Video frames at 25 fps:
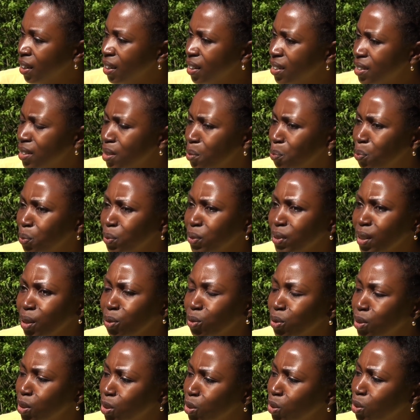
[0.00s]
Et c'est pour ça
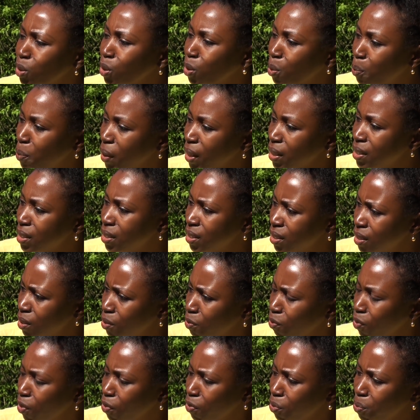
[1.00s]
aussi que je remercie
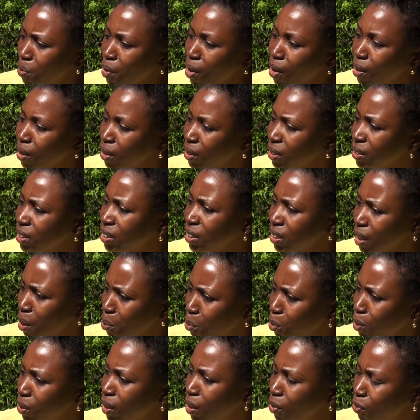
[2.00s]
vivement
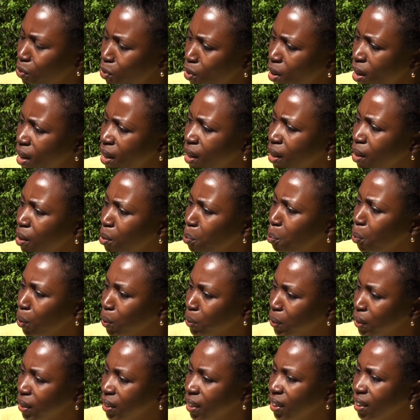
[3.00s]
Jambo d'avoir
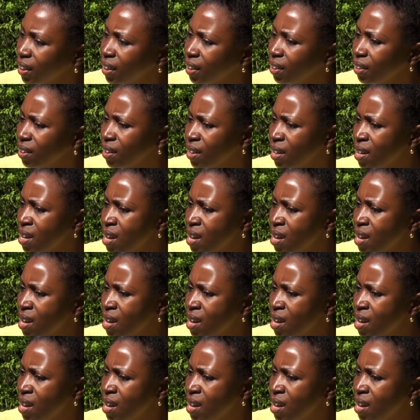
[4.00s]
pensé euh,